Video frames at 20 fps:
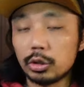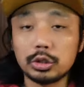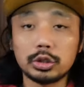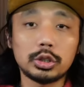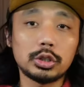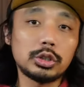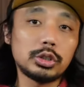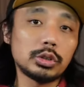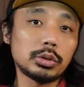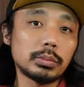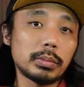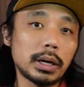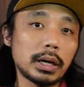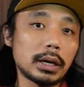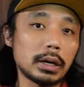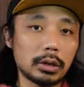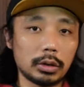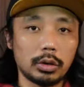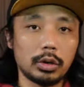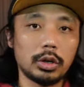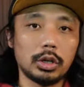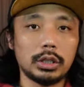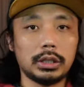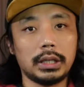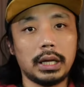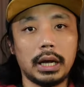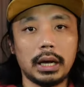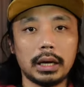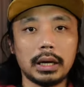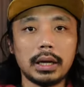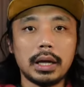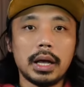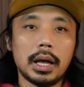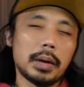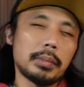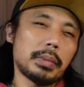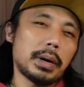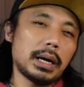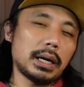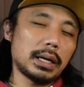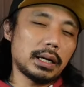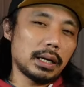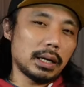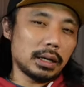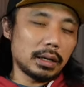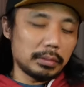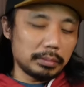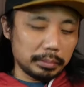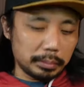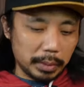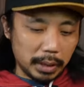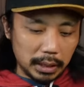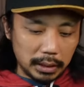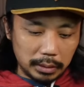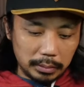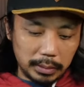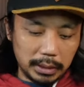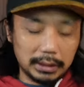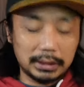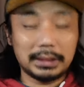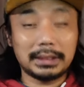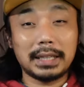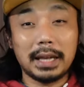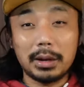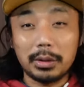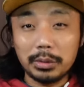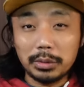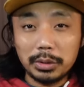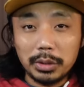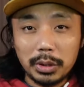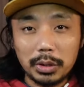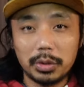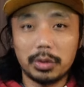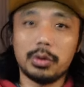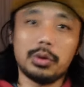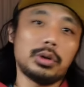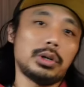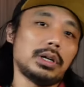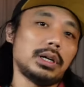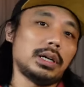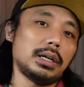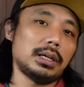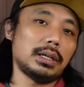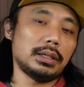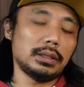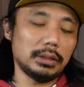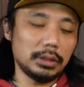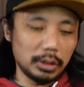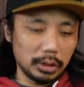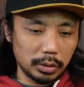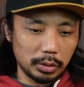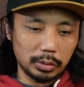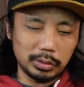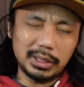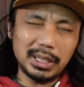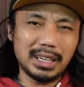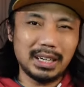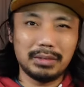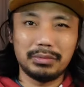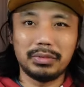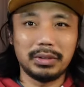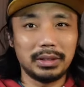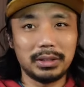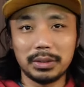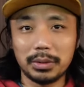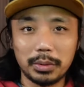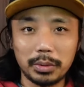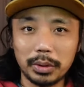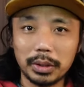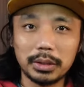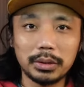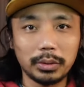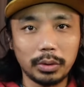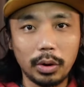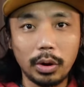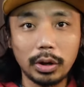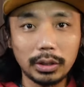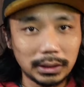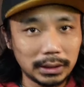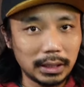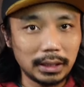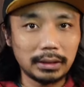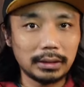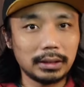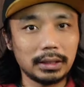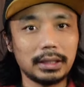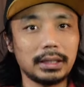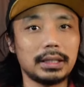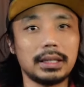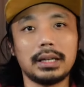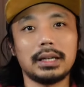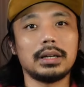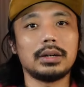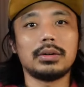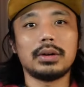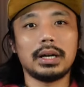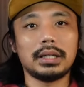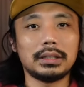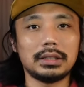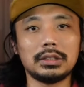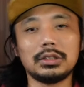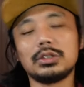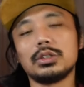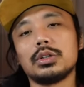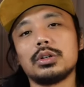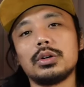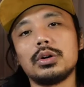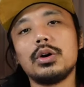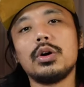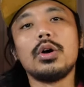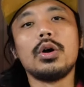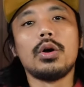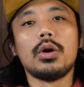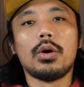gusto ninyong magkaroon ng parang accompaniment sound or, uh, you know, kunyari, video kayo content na ginagawa ninyo